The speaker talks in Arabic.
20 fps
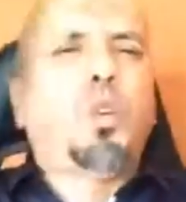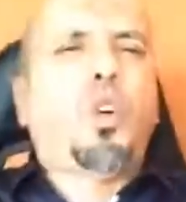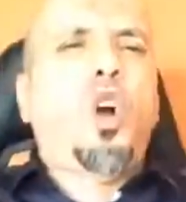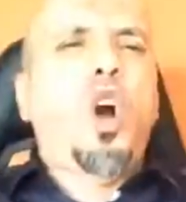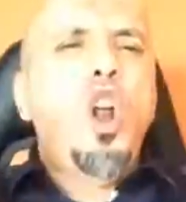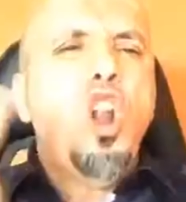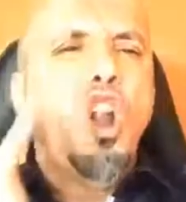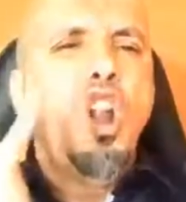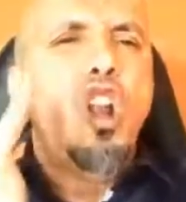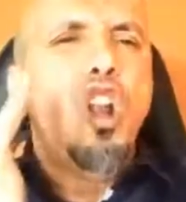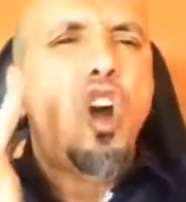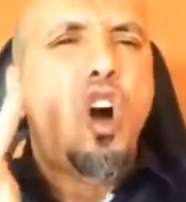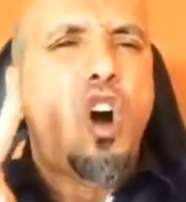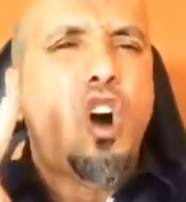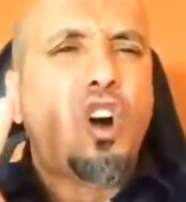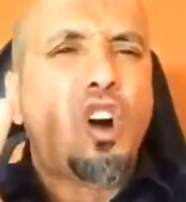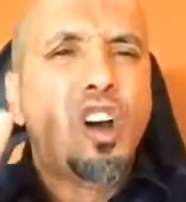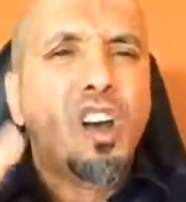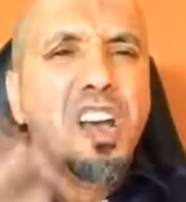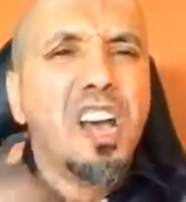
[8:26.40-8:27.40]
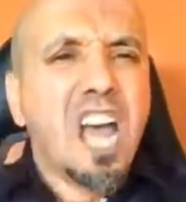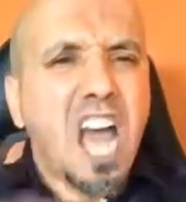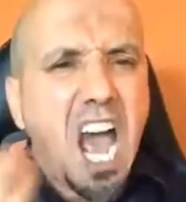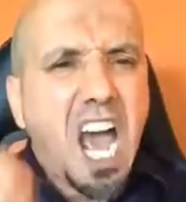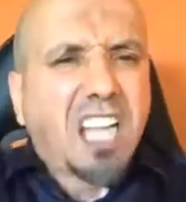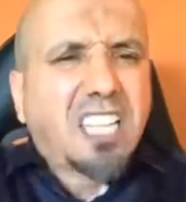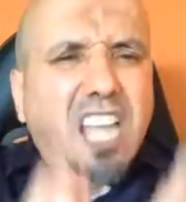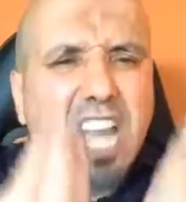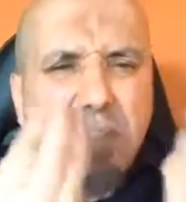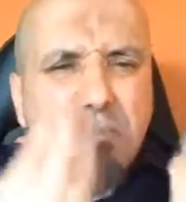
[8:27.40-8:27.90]
كله
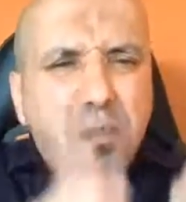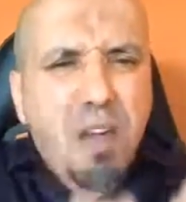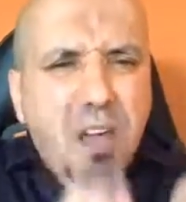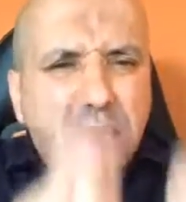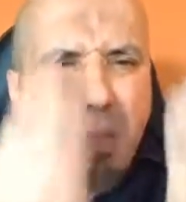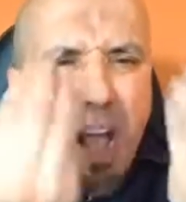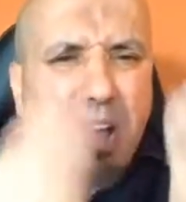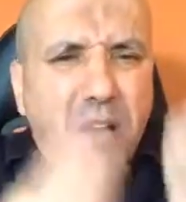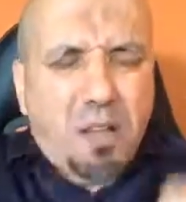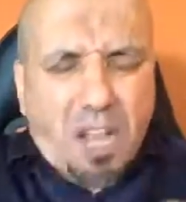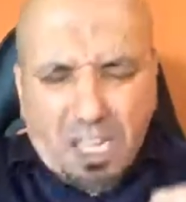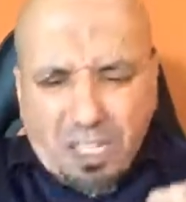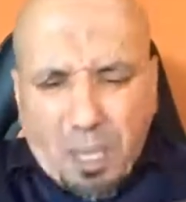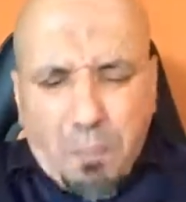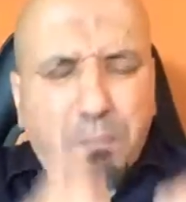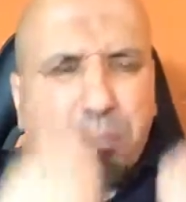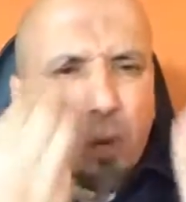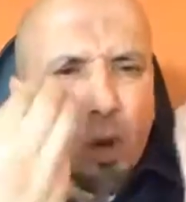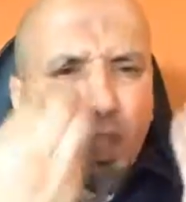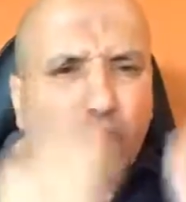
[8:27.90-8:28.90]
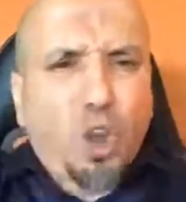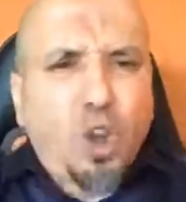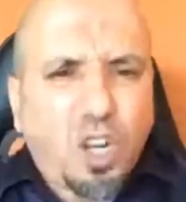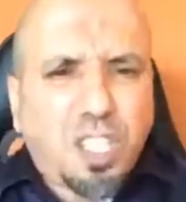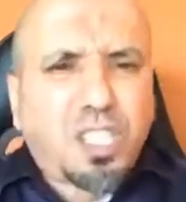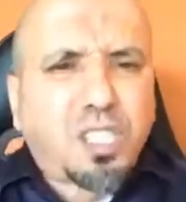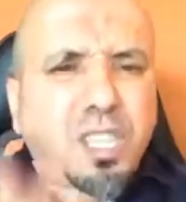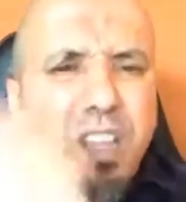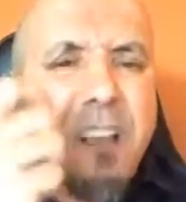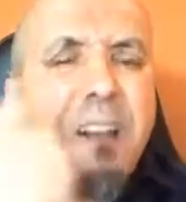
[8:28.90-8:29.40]
هذا هذا
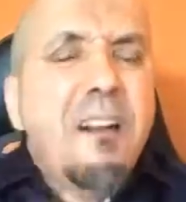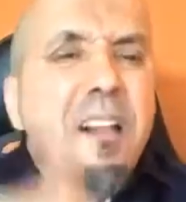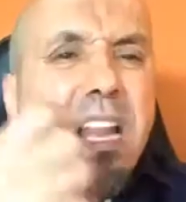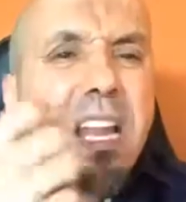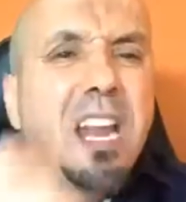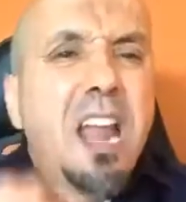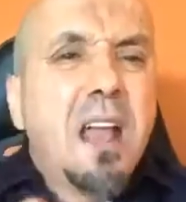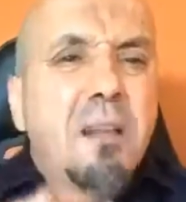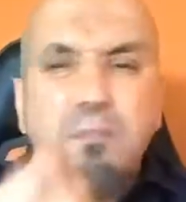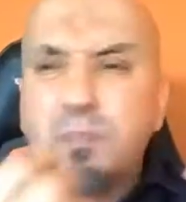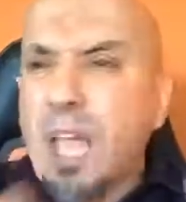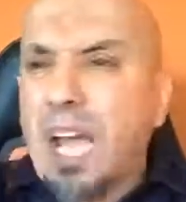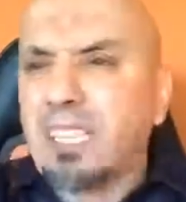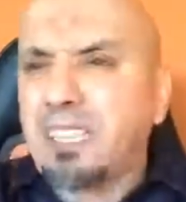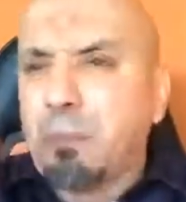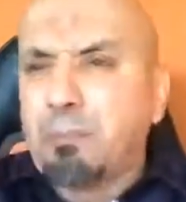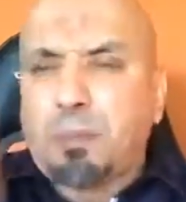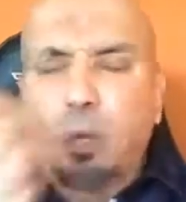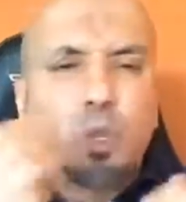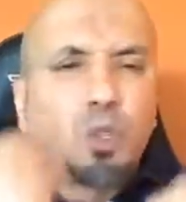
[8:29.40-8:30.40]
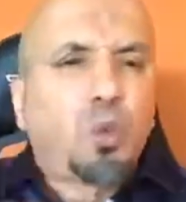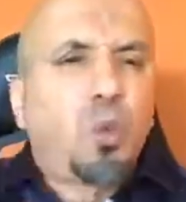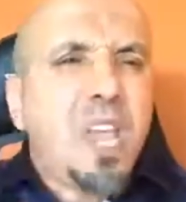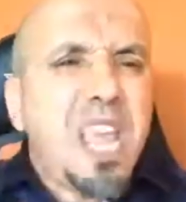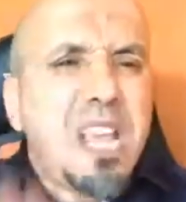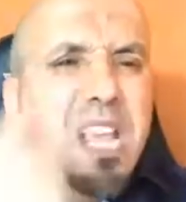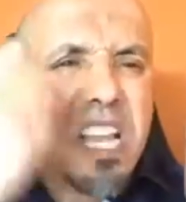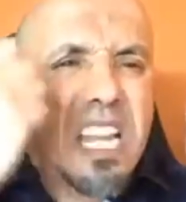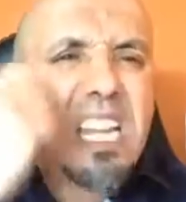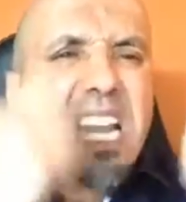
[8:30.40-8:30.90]
برودكت هذا
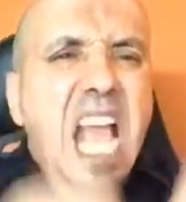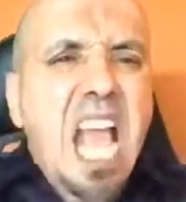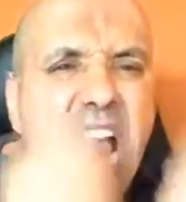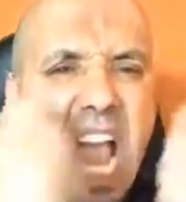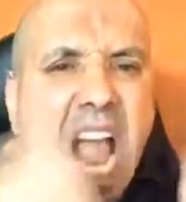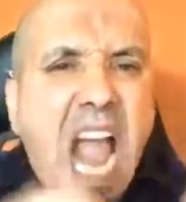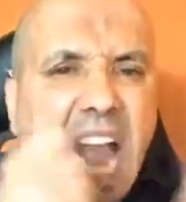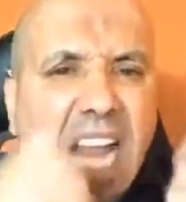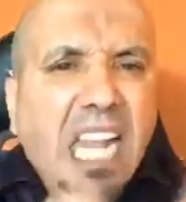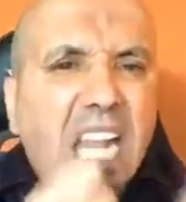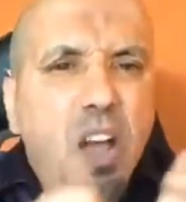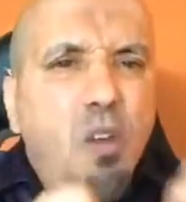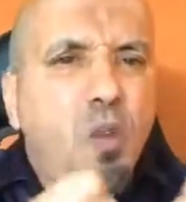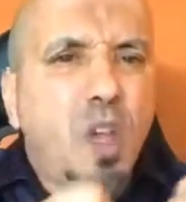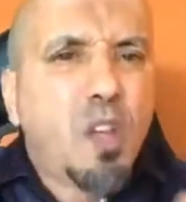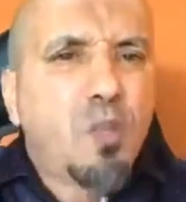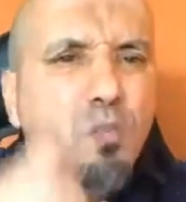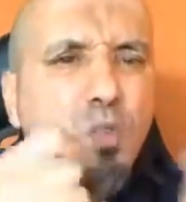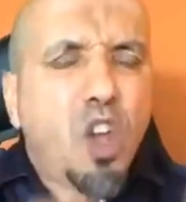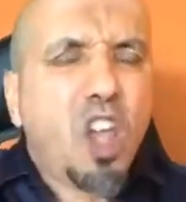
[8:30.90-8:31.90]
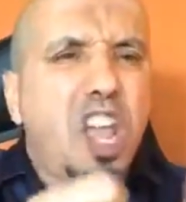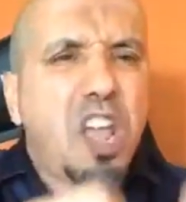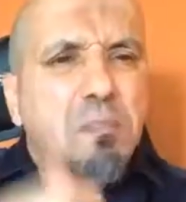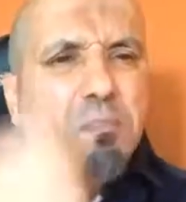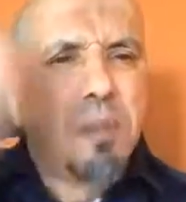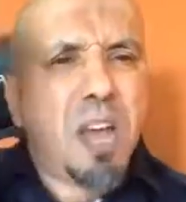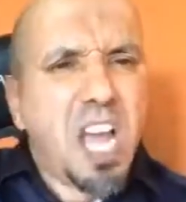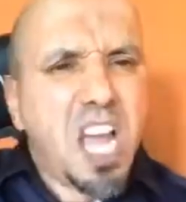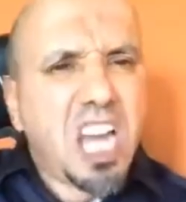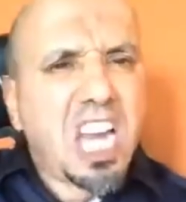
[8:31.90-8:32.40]
برودوي اللي حيوي مهم
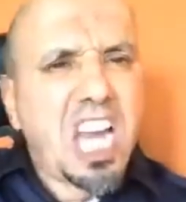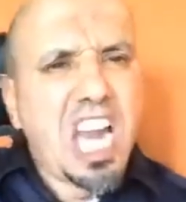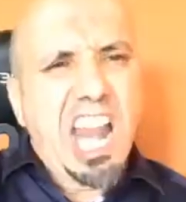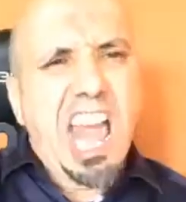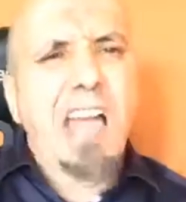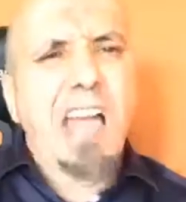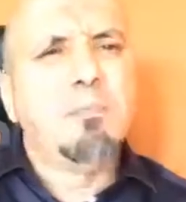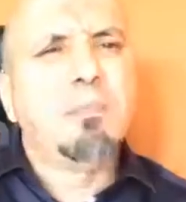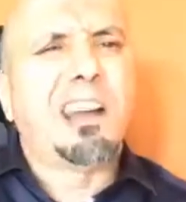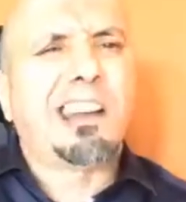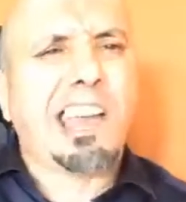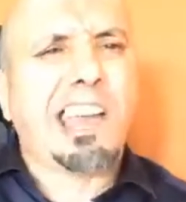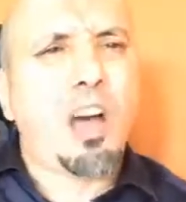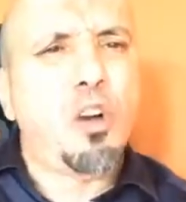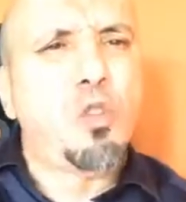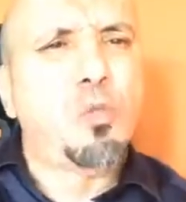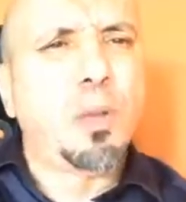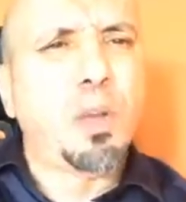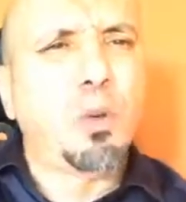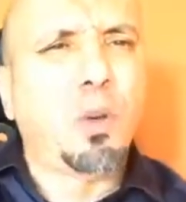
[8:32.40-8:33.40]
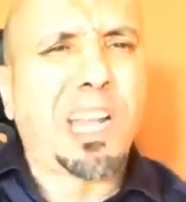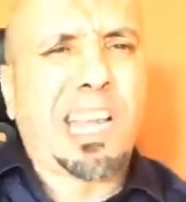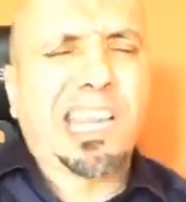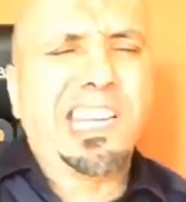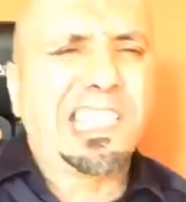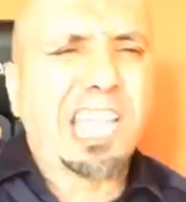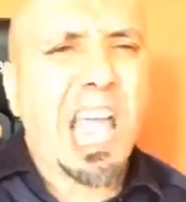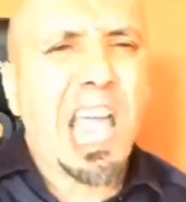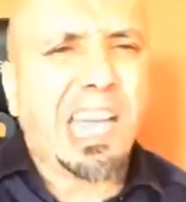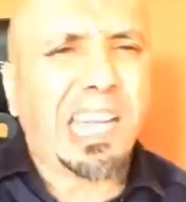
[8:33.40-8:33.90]
للامن القومي
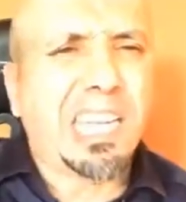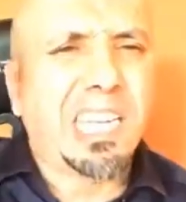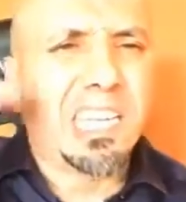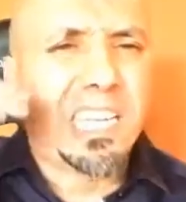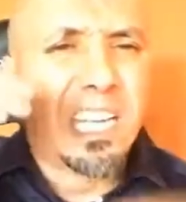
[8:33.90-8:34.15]
والغذائي